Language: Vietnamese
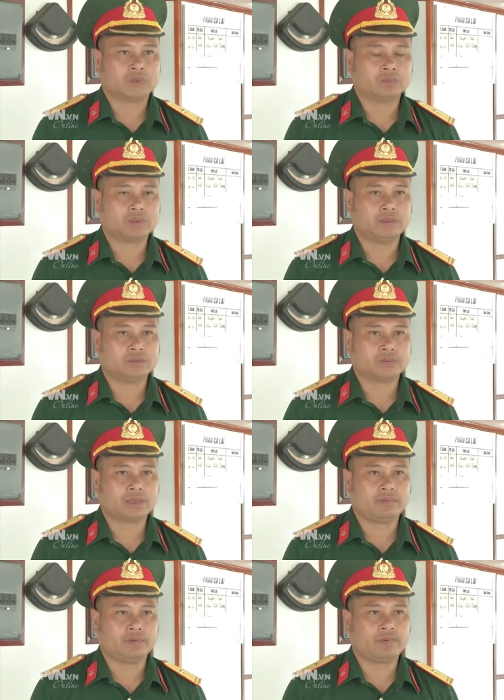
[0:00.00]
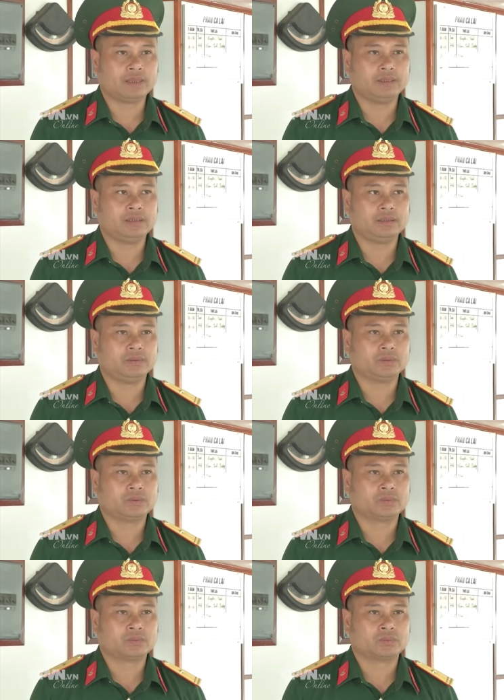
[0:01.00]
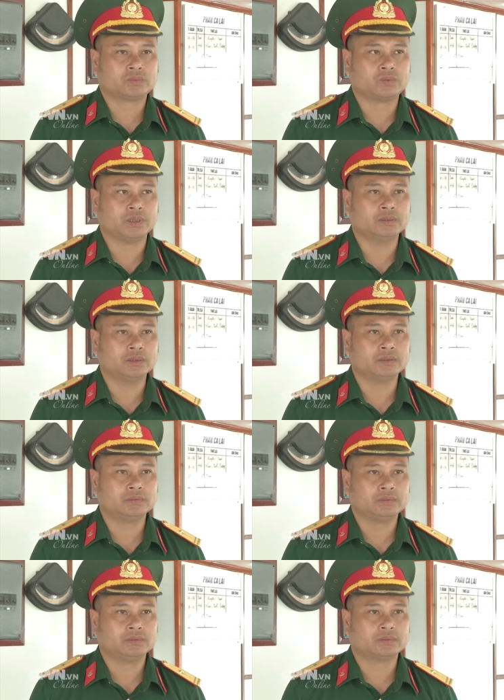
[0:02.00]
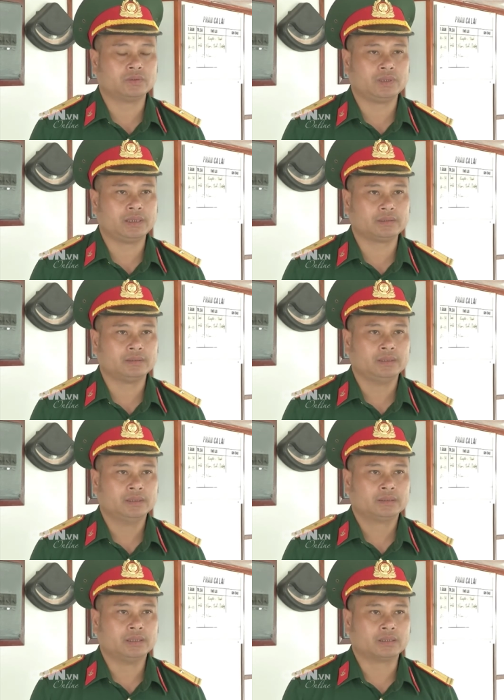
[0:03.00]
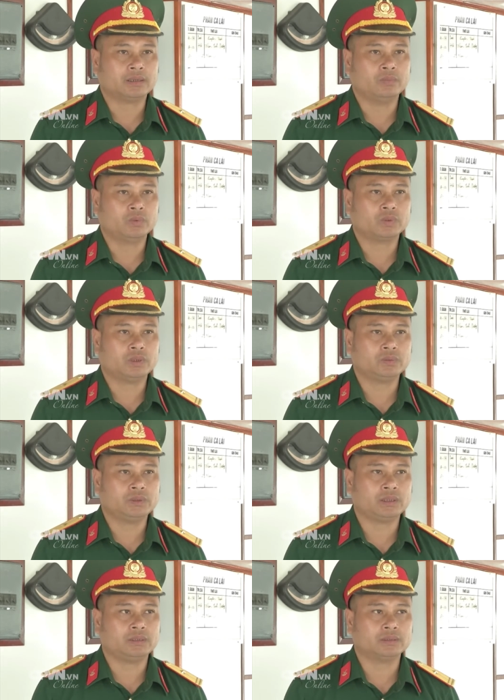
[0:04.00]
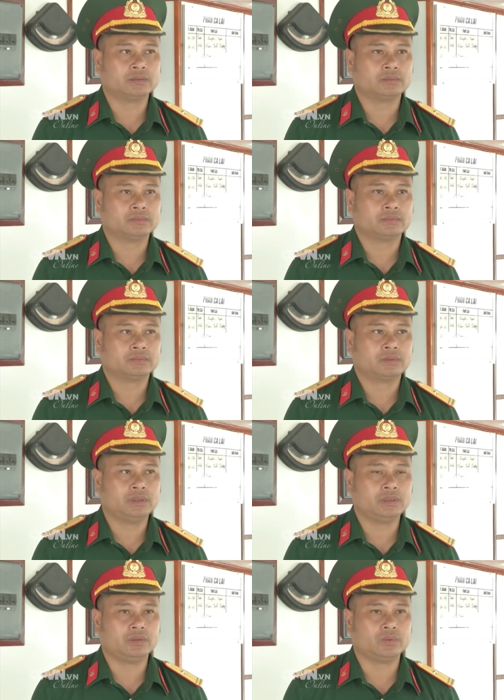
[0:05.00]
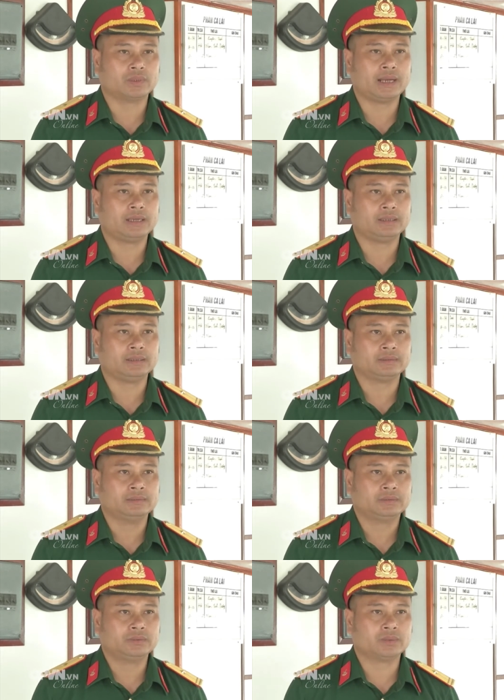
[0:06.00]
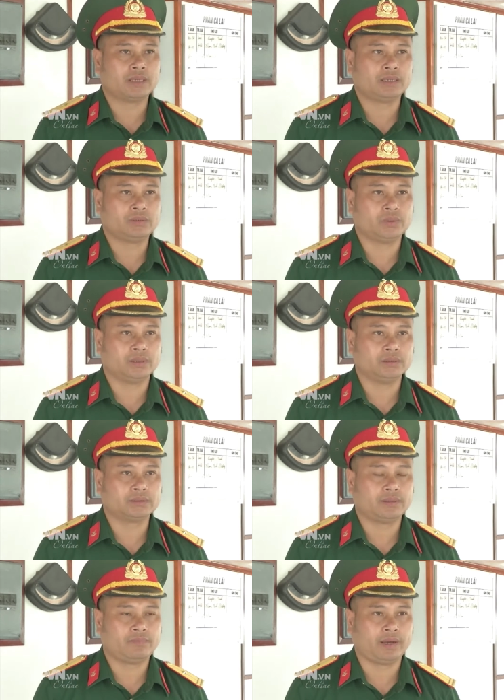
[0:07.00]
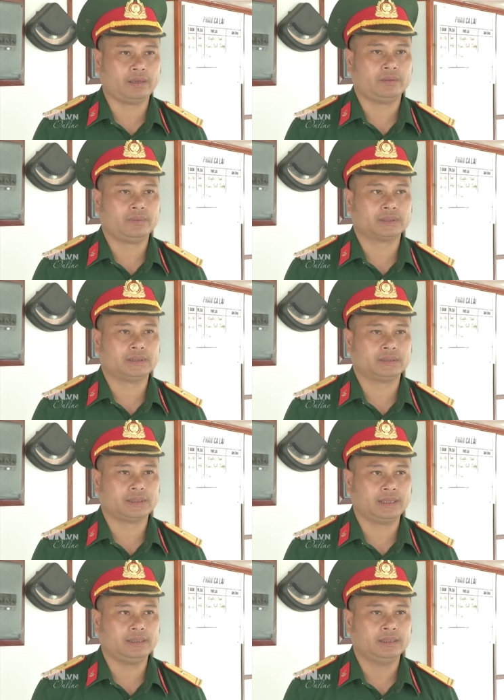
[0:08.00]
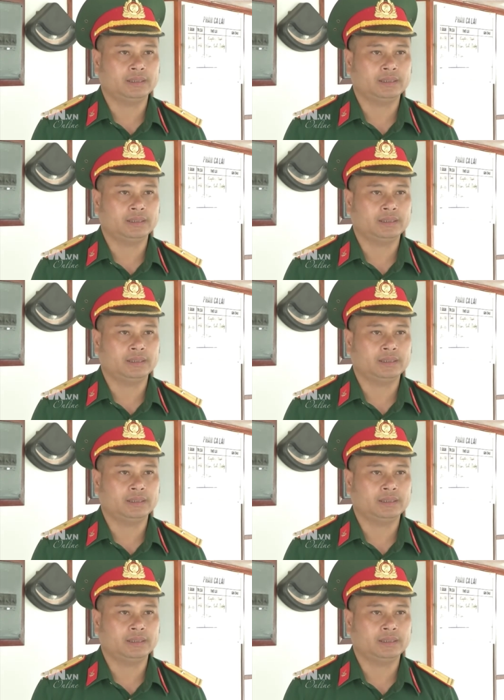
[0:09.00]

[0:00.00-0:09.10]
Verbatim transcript: Đồng thời chúng ta phải phát tín hiệu chuyển hướng rõ nét để tàu mục tiêu nhận được tín hiệu của ta là chúng ta đã chuyển hướng sang phải hoặc sang trái.